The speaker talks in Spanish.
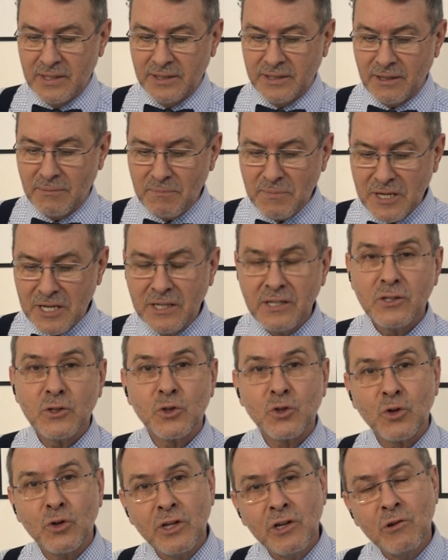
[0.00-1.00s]
También
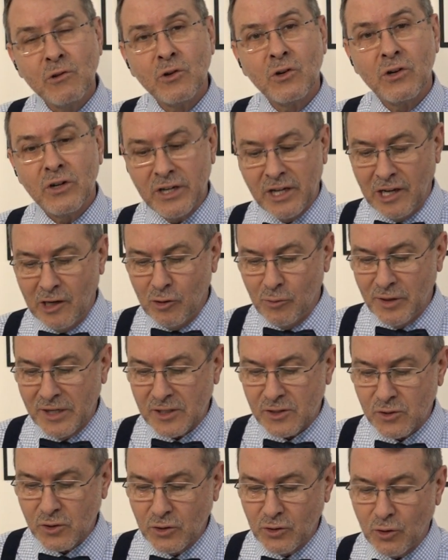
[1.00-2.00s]
sonido e
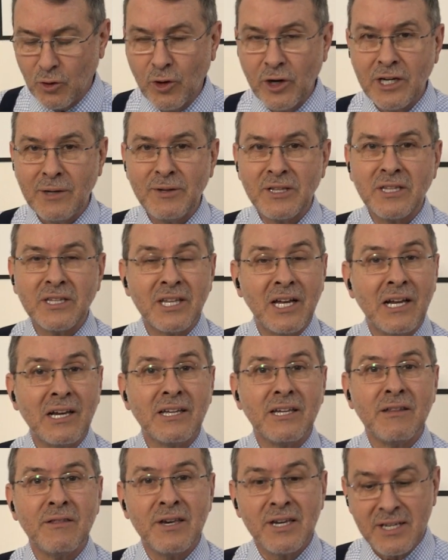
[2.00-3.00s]
iluminación
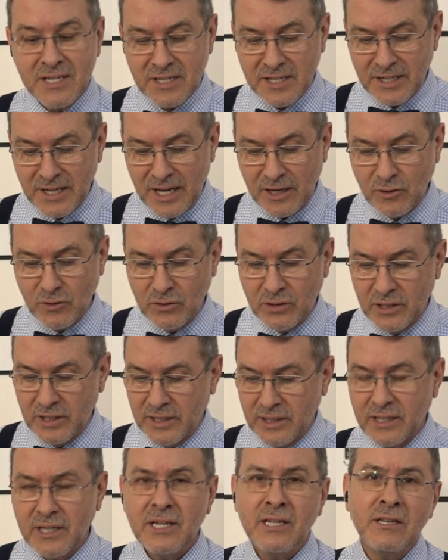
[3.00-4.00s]
ornamental y de escenario
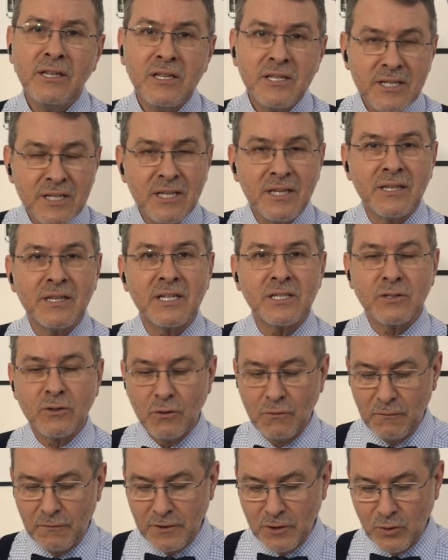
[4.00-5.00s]
en distintas
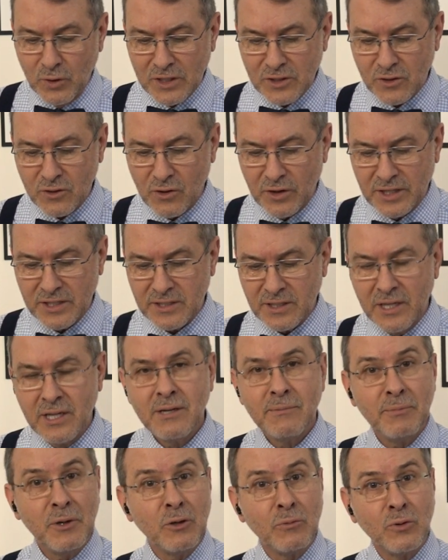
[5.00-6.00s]
configuraciones.
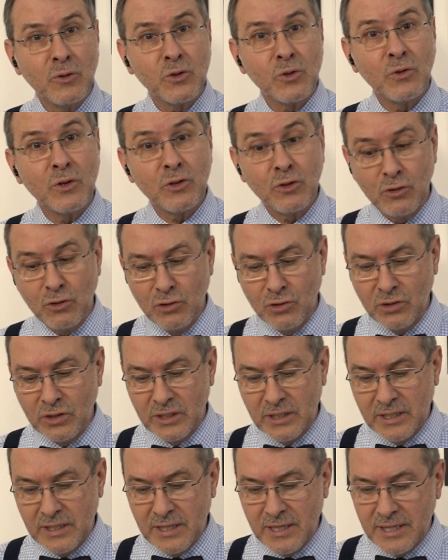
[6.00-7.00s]
Pero por sobre todo,
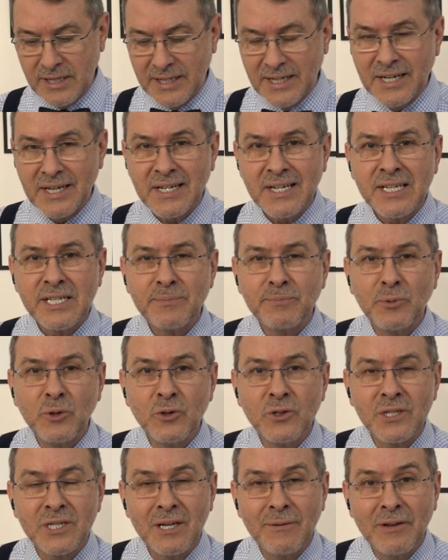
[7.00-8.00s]

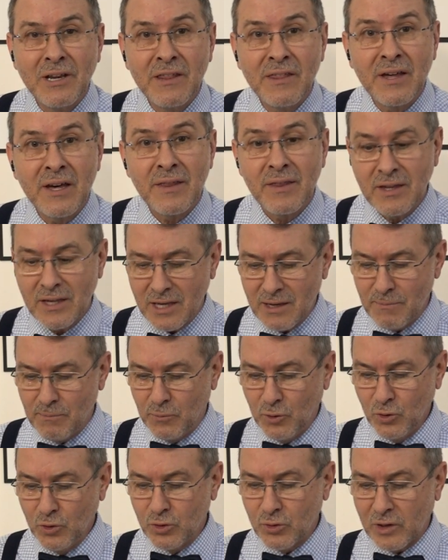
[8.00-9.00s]
responsabilidad y
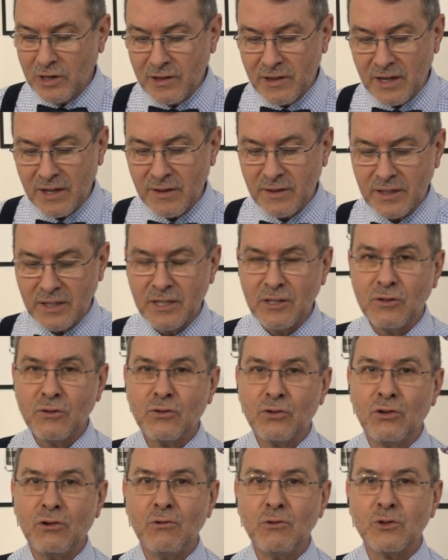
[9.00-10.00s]
puntualidad en
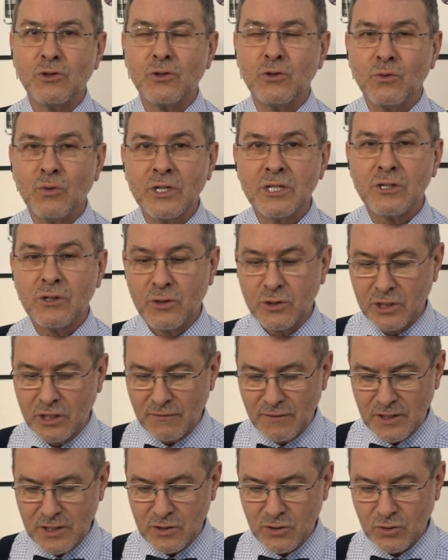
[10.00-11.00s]
todos nuestros
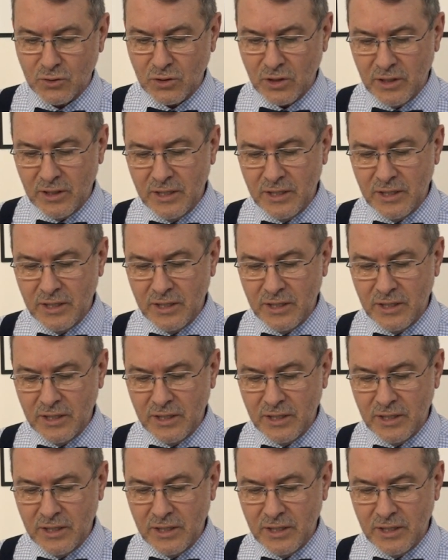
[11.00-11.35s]
servicios.